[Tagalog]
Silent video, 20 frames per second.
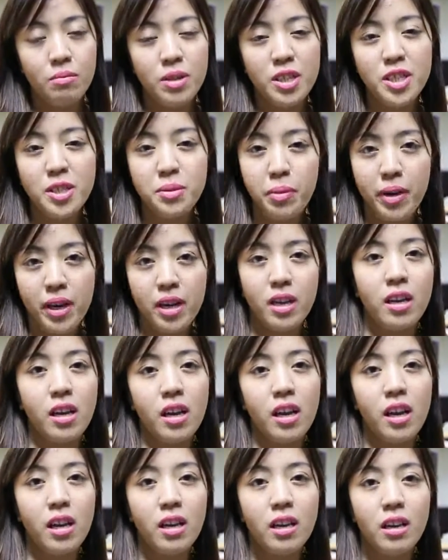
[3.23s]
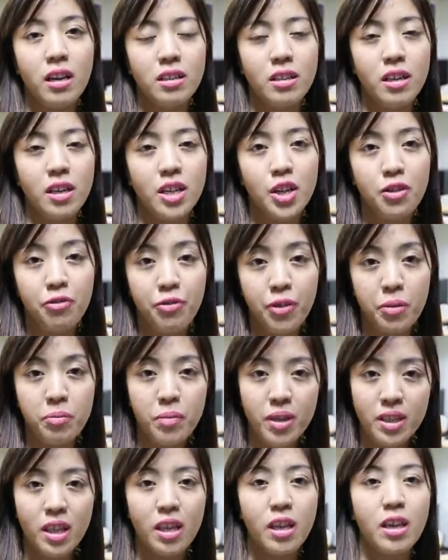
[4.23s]
inspiring and then
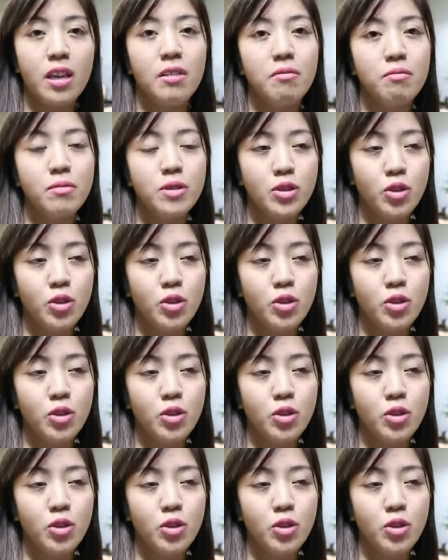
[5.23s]
informative.